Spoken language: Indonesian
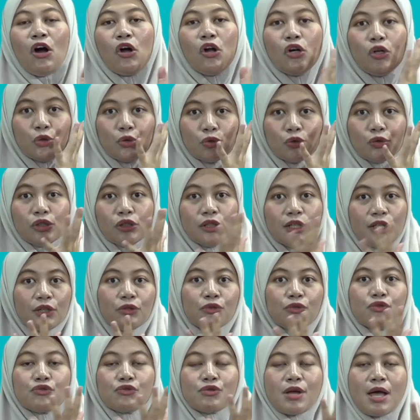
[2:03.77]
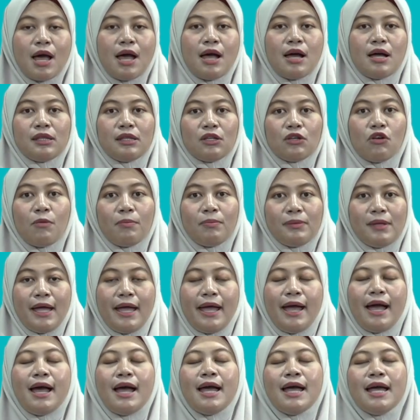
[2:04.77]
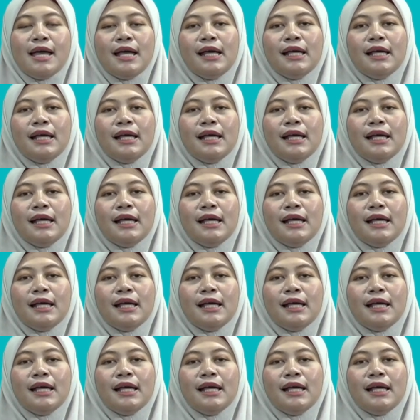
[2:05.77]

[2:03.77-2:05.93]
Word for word: Olgul itu juga Tegopta ya.